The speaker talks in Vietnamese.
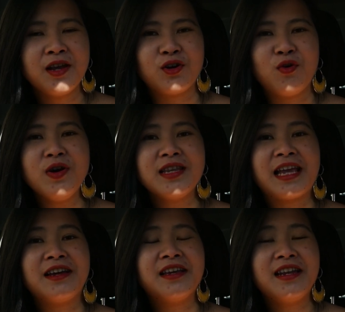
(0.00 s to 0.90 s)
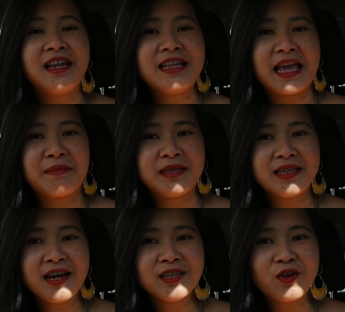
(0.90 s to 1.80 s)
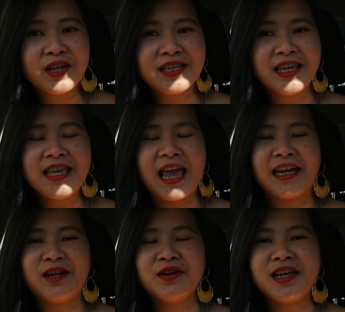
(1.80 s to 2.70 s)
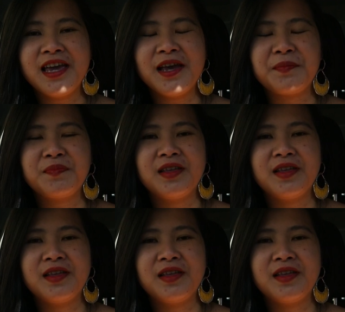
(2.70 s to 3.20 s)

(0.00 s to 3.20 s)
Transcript: rủ anh chàng người Kinh lên nhà mình chơi cho địa chỉ nhà này nọ kia.